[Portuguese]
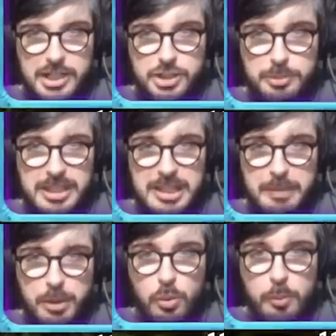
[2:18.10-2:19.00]
E, tipo, nem dá
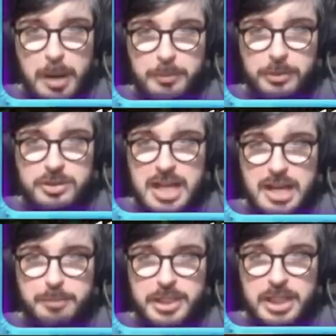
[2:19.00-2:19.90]
pra culpar muitos
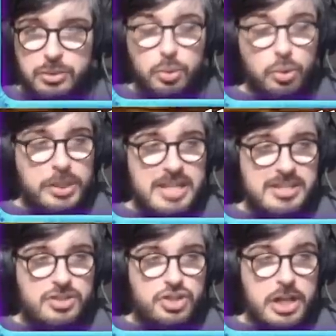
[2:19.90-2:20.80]
caras, porque tudo que
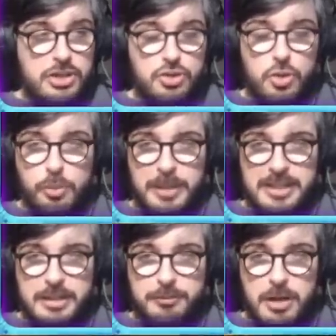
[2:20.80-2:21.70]
existia de jogo
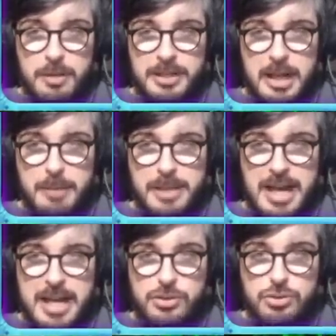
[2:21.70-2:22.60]
plataforma na época
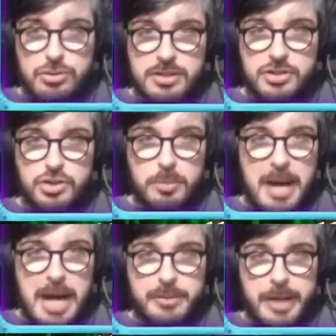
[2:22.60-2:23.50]
era isso. Só existia o
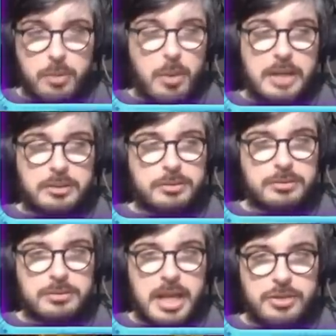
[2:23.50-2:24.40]
Mario 64.
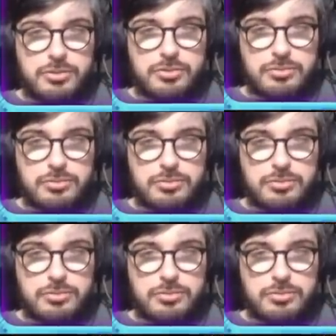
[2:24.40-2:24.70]
É isso.